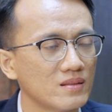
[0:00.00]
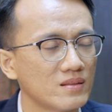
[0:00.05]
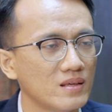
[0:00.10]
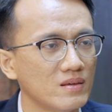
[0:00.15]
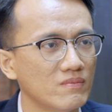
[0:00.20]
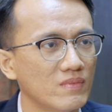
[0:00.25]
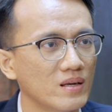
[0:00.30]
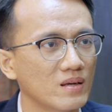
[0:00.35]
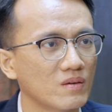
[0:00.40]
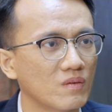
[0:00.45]

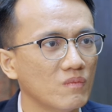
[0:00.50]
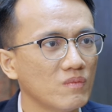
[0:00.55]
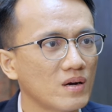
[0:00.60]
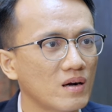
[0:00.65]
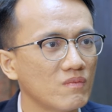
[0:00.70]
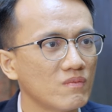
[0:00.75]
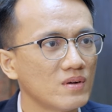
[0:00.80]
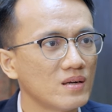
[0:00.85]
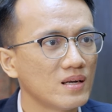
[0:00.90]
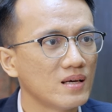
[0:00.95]
thì mình cũng
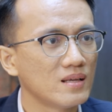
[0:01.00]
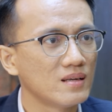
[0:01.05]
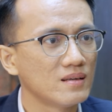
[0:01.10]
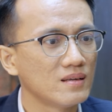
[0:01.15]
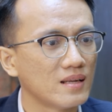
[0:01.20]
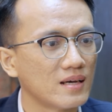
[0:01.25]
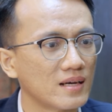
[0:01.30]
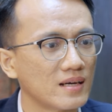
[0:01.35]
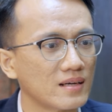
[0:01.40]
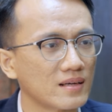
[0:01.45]
không có
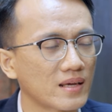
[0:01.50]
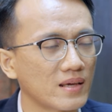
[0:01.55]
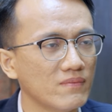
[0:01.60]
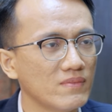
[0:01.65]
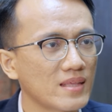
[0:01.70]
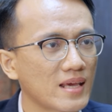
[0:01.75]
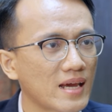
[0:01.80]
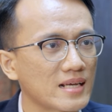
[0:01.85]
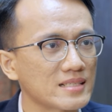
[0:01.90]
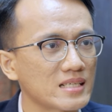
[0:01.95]
nên là kiểm
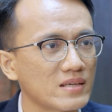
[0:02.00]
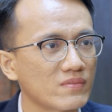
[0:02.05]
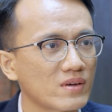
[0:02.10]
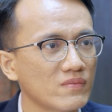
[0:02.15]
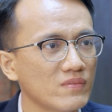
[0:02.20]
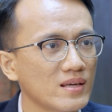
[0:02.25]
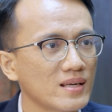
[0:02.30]
tra xem cái